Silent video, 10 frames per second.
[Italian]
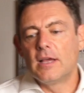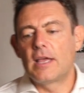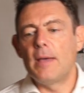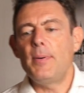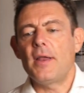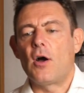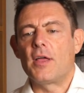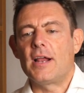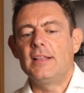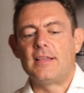che però
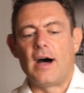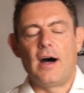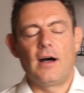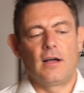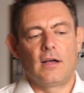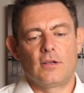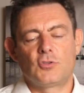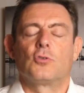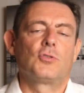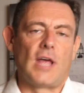in realtà eh,
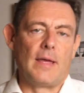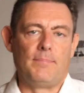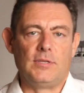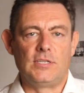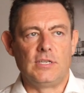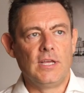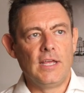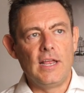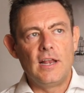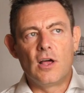sono
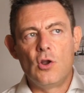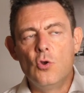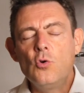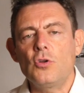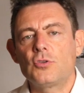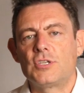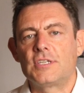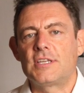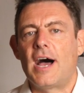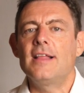semplici. Il lucro
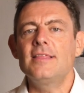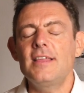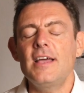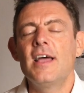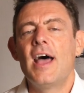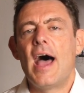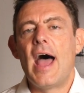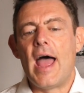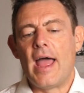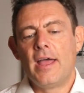cessante
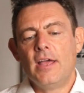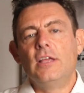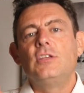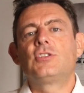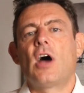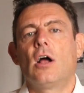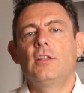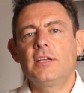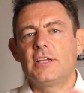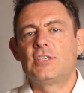è i
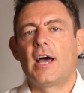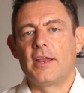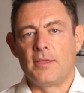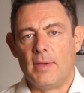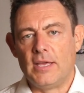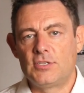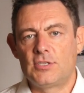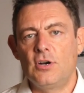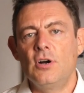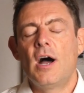soldi che ci hai
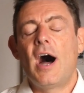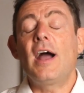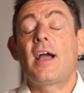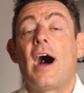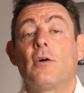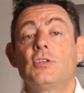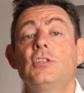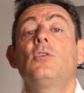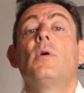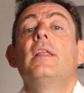rimesso a causa
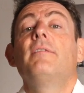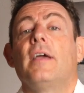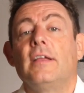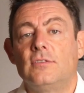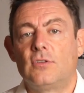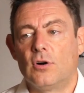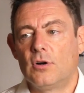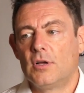di quell'evento